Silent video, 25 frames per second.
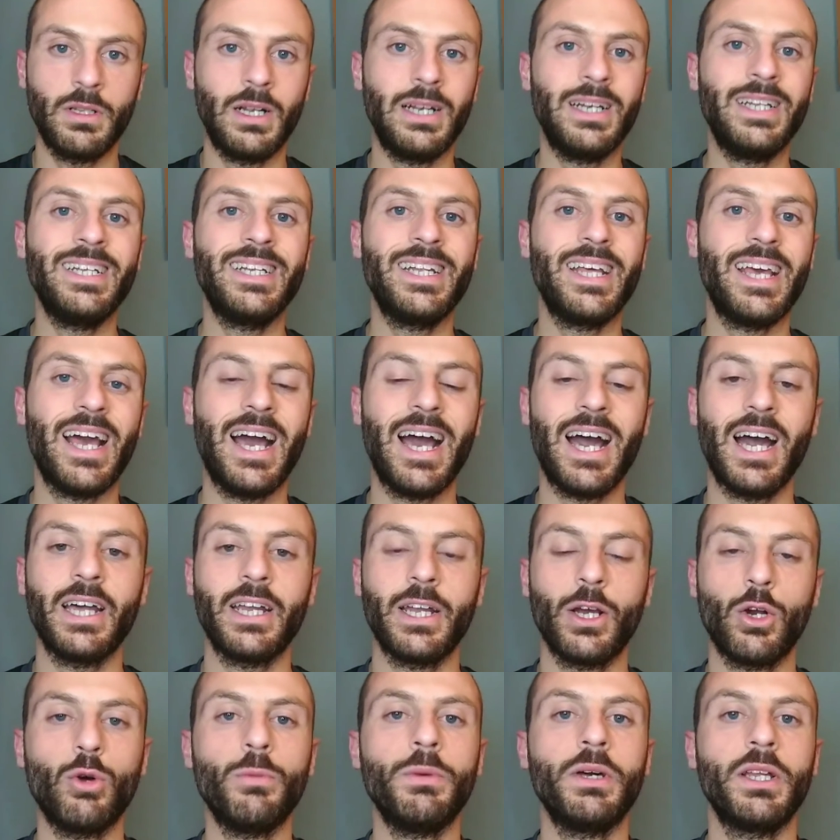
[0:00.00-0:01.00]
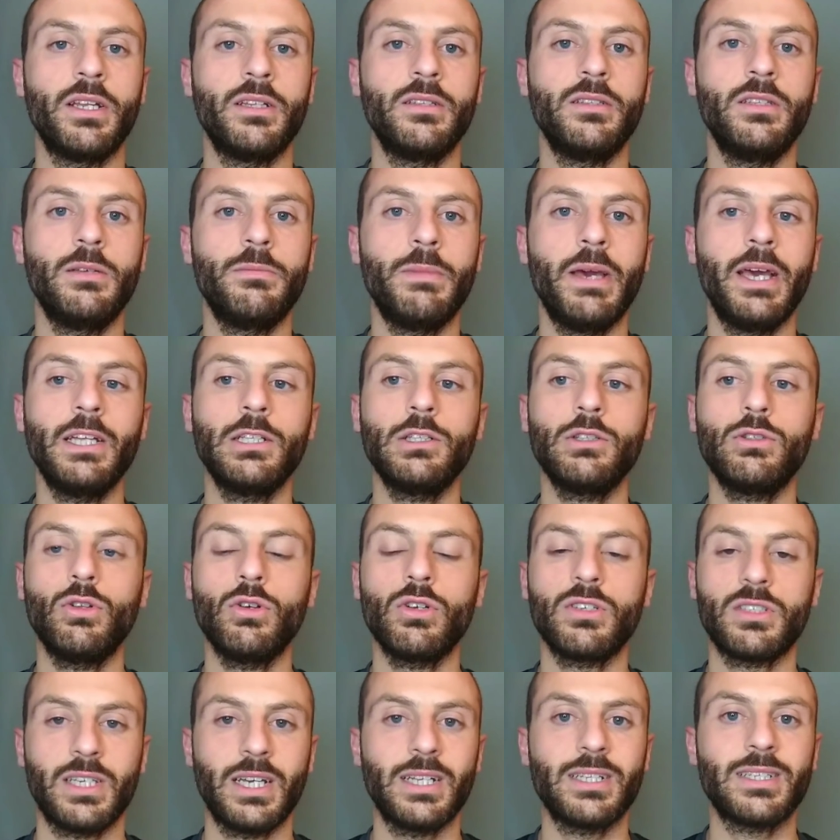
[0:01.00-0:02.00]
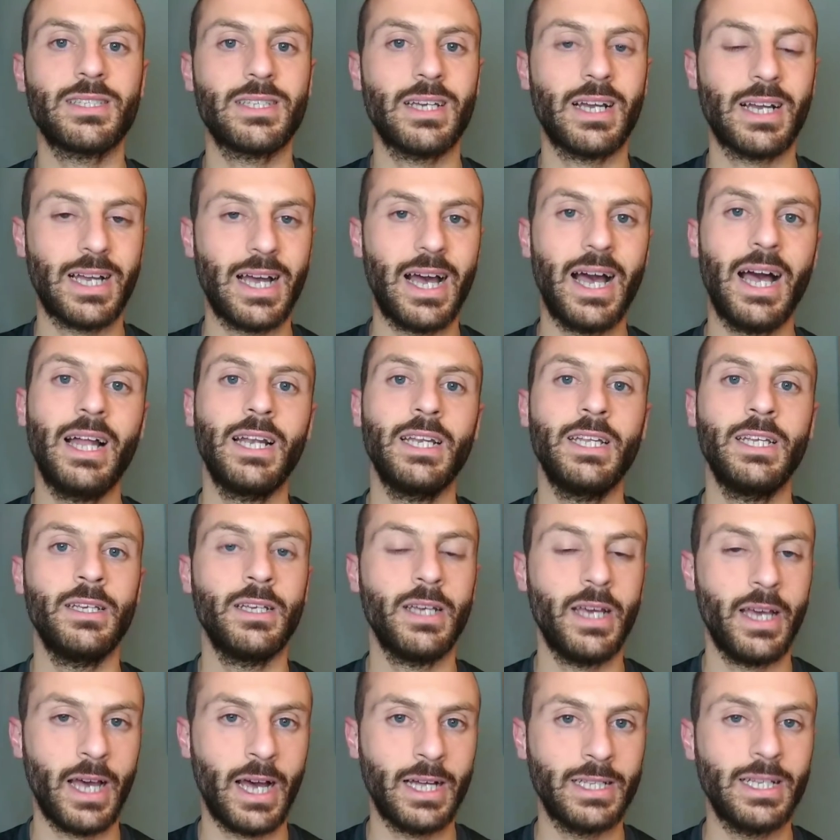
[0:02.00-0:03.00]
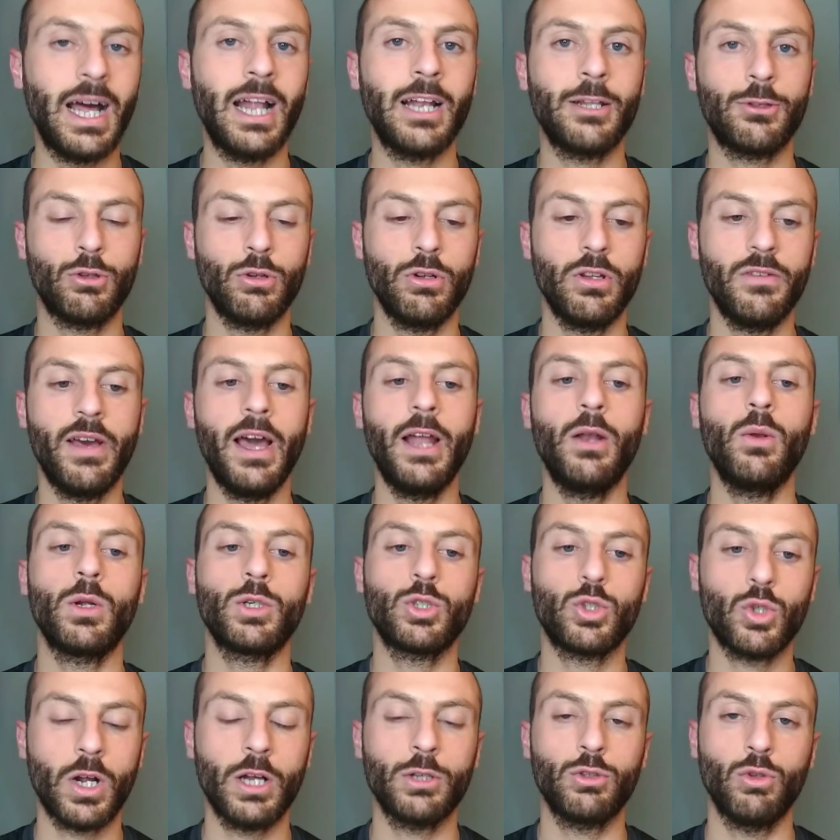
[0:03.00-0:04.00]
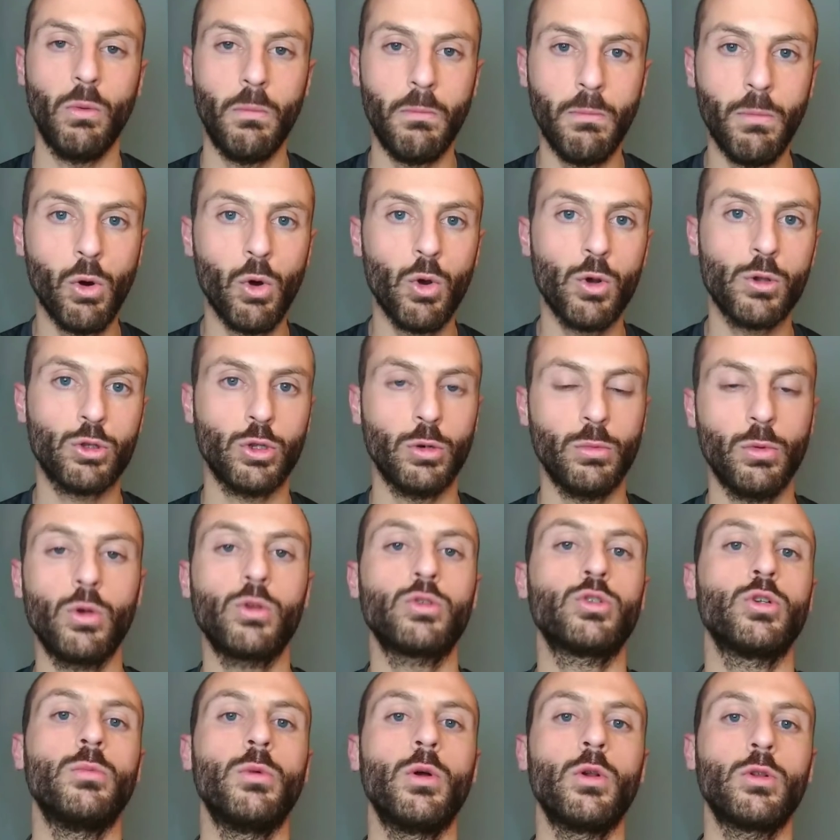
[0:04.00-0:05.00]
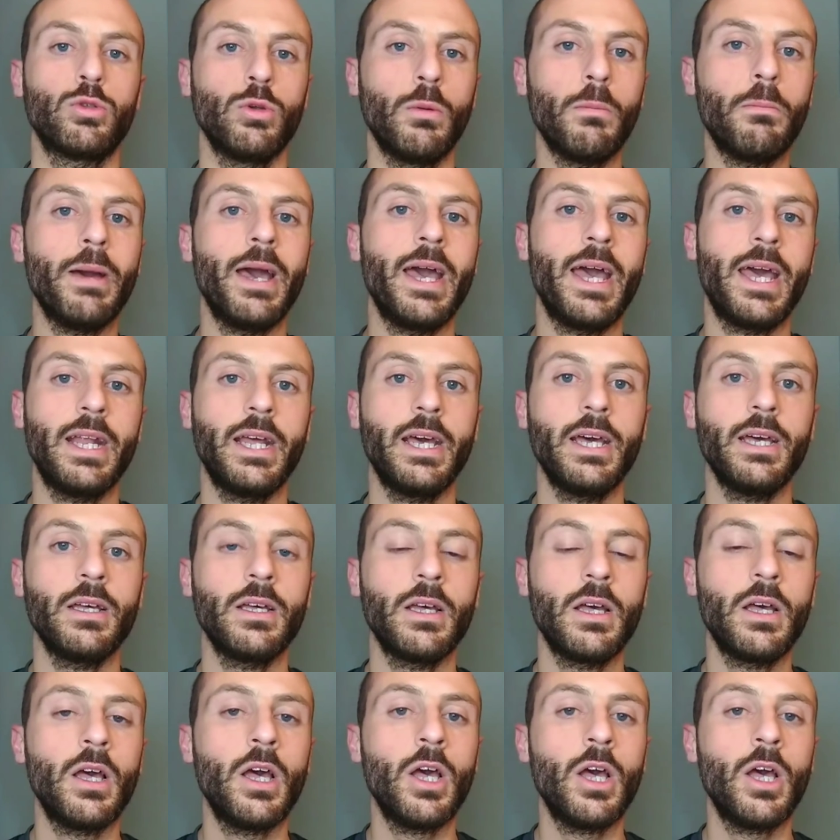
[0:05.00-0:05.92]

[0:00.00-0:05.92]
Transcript: lineare come rendimento, senza cali e ad alto livello, ha giocato molto molto molto bene